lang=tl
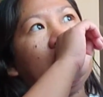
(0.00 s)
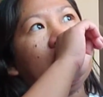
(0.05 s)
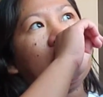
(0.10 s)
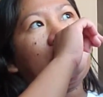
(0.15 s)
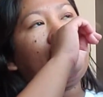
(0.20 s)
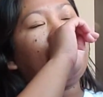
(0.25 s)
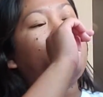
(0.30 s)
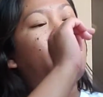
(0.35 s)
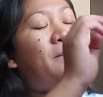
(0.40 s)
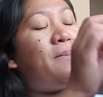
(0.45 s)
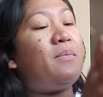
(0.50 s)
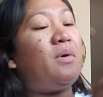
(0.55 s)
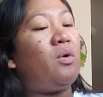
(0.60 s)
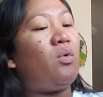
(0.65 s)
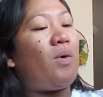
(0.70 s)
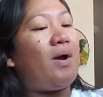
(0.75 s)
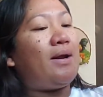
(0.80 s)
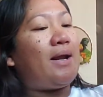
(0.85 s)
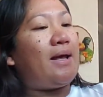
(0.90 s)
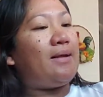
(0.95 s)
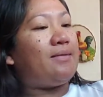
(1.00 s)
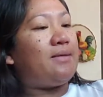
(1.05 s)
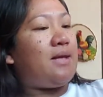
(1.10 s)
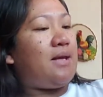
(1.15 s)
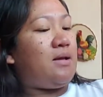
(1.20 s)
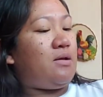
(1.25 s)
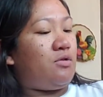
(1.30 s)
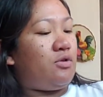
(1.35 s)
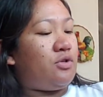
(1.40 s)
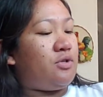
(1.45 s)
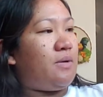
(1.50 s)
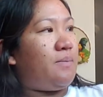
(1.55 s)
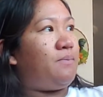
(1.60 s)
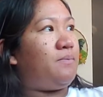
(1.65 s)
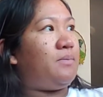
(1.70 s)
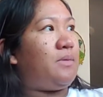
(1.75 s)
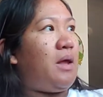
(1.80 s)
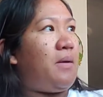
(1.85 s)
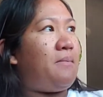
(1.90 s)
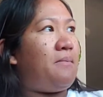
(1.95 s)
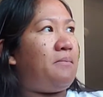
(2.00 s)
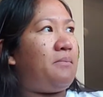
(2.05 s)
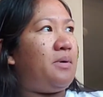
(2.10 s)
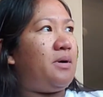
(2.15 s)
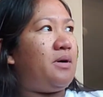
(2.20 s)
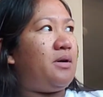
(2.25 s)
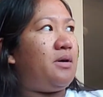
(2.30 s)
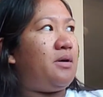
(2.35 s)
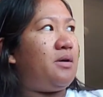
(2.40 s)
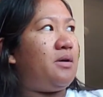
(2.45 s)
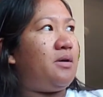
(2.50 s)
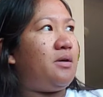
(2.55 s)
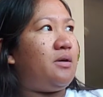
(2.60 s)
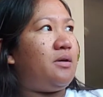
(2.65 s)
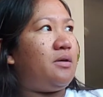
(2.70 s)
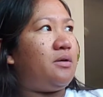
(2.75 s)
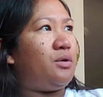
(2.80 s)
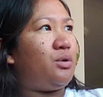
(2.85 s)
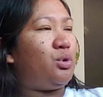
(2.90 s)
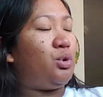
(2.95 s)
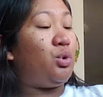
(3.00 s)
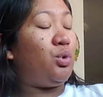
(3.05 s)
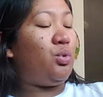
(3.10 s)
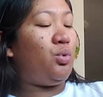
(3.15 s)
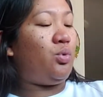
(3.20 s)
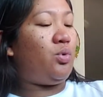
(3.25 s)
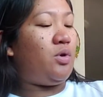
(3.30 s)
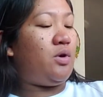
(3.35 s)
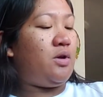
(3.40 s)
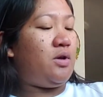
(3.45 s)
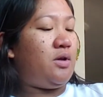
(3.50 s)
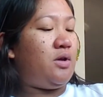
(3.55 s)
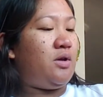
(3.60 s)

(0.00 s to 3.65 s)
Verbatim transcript: September 1, I think, or September 2.